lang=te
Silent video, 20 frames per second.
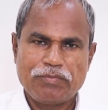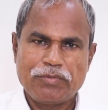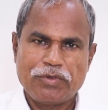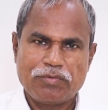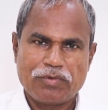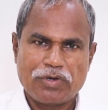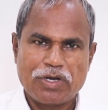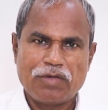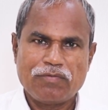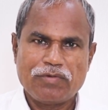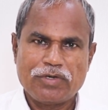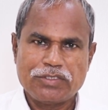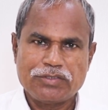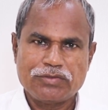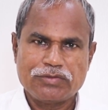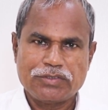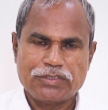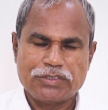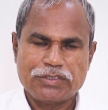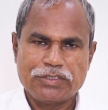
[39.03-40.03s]
మేము
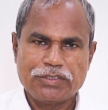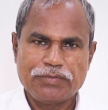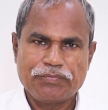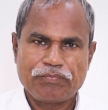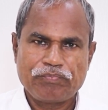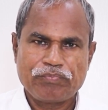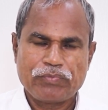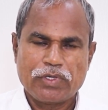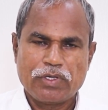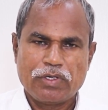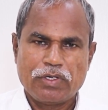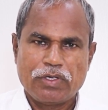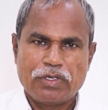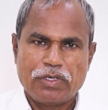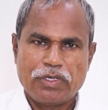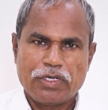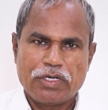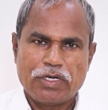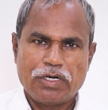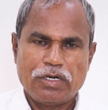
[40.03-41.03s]
రావాల్సి వచ్చింది
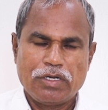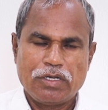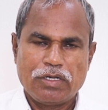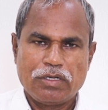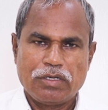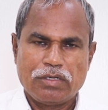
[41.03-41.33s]
ఇక్కడ